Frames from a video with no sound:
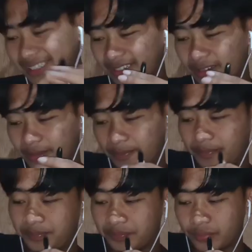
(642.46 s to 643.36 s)
Ano? You know.
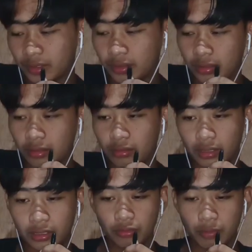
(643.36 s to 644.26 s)
Pero
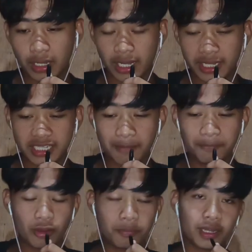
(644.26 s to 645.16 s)
kumbaga
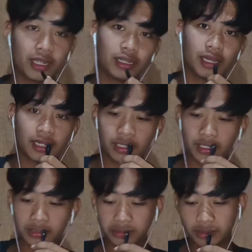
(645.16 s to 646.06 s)
example pag nag uh,
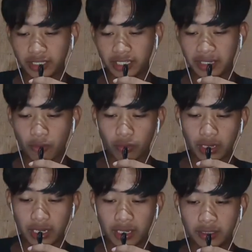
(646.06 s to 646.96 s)
uh, ginibo ko
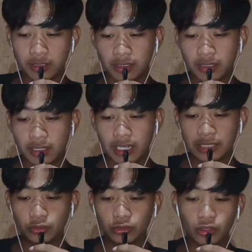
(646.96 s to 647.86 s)
nga uh,
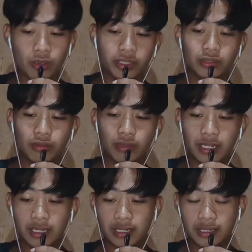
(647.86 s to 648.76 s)
uh, totoo itong
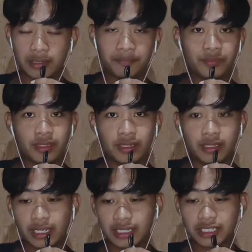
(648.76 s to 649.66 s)
uh,
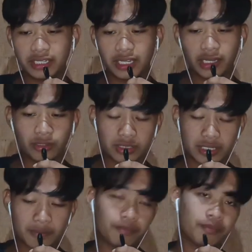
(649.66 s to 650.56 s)
uh, sa dire ko
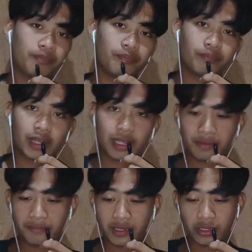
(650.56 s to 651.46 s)
sa
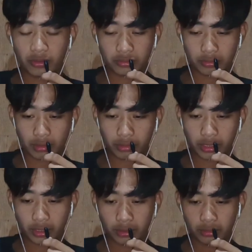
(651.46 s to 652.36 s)
pag-abi video. So garo
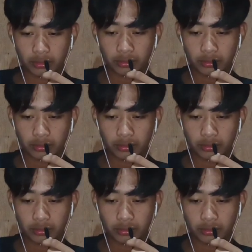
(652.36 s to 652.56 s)
kaya